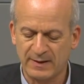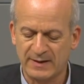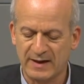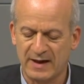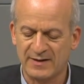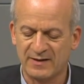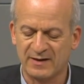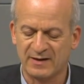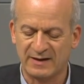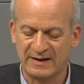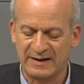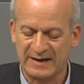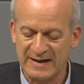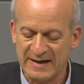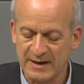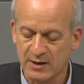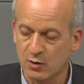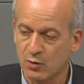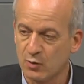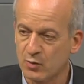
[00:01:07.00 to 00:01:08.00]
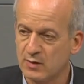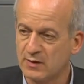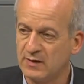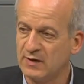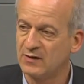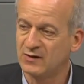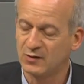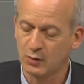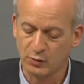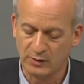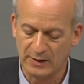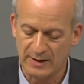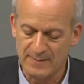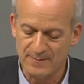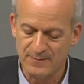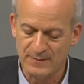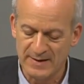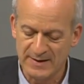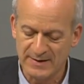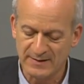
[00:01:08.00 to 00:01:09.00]
mit einer Regelung, die
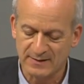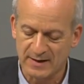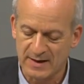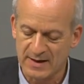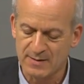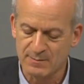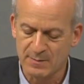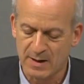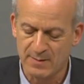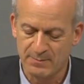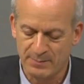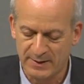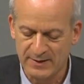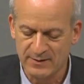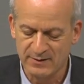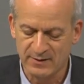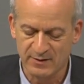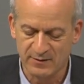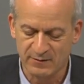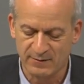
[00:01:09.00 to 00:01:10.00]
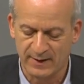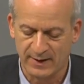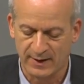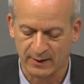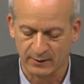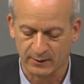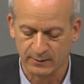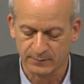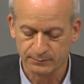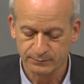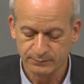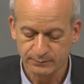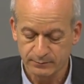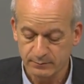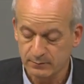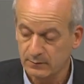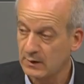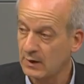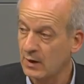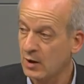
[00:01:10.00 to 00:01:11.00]
zudem nicht einmal bindend wäre.
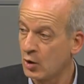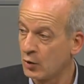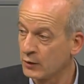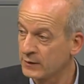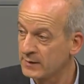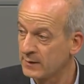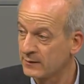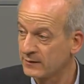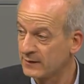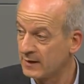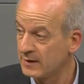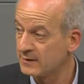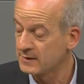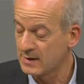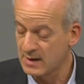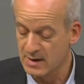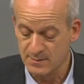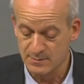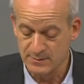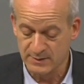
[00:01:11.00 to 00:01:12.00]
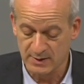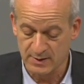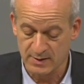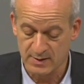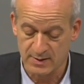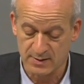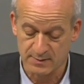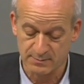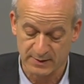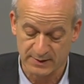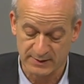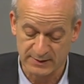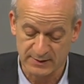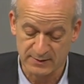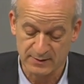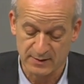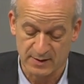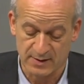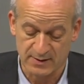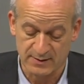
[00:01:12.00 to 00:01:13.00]
Ausnahmsweise haben ja bei
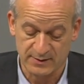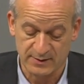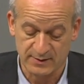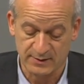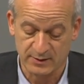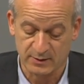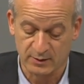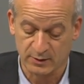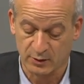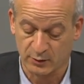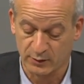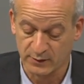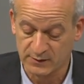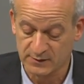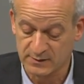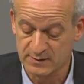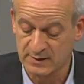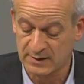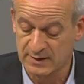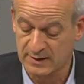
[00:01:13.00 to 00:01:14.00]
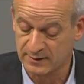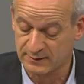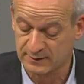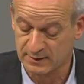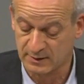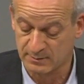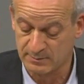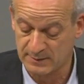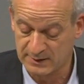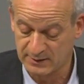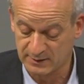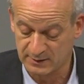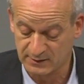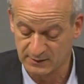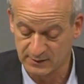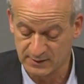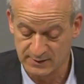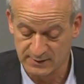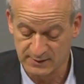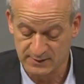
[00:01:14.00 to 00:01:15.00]
Ihnen einige Ihrer Juristen den Antrag
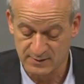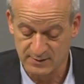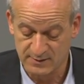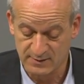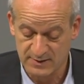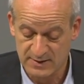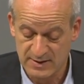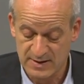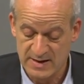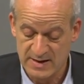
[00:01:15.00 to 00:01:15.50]
mitgezeichnet.